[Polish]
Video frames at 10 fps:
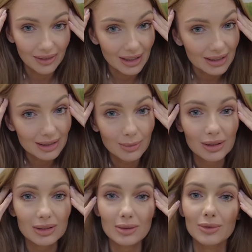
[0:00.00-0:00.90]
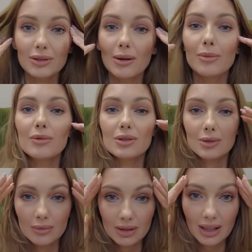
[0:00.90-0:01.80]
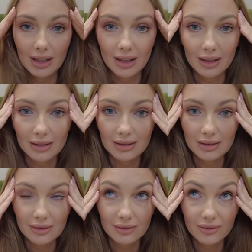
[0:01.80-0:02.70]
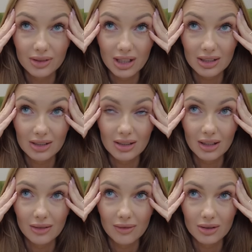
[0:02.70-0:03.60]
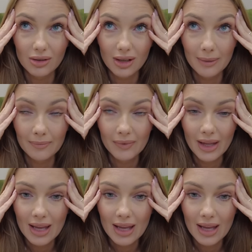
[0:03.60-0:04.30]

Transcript: więc będę się musiała położyć może e, wcześniej wieczorem.